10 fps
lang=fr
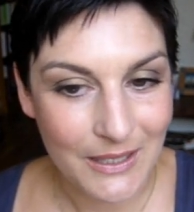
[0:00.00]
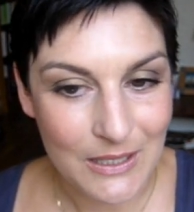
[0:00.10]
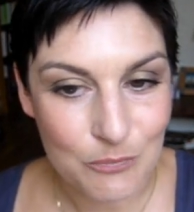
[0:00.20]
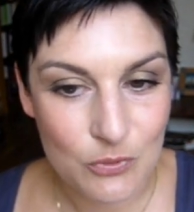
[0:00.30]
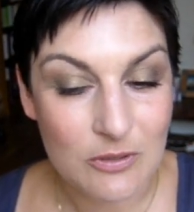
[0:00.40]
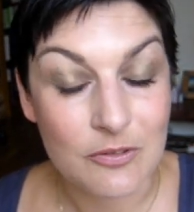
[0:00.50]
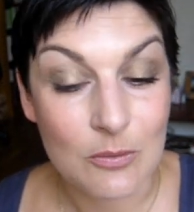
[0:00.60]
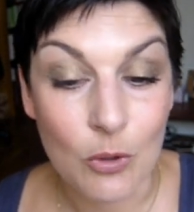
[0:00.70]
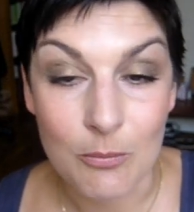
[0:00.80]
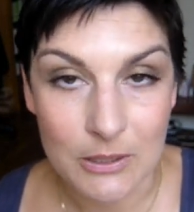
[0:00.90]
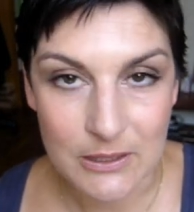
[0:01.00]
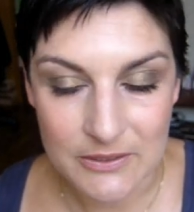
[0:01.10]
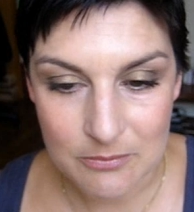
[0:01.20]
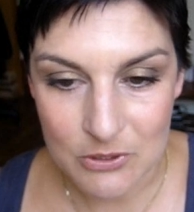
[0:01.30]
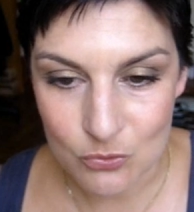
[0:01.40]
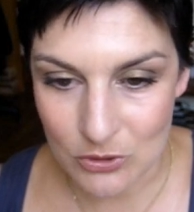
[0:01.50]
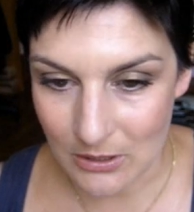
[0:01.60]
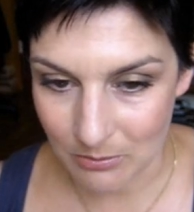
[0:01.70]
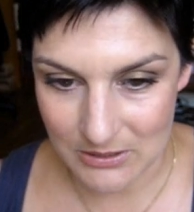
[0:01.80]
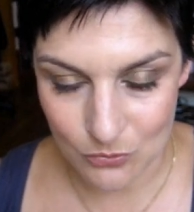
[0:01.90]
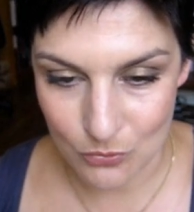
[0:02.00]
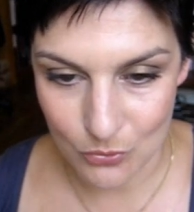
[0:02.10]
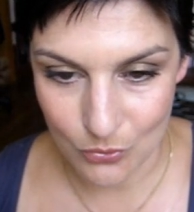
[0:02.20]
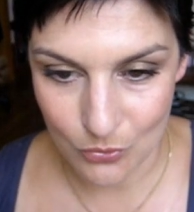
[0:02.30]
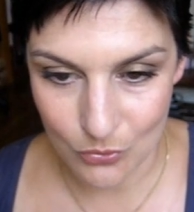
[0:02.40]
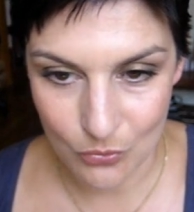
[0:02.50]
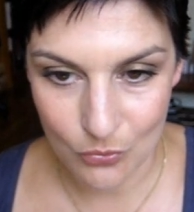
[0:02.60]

Et puis évidemment, elle m'a interdit de mettre du gel parce que euh,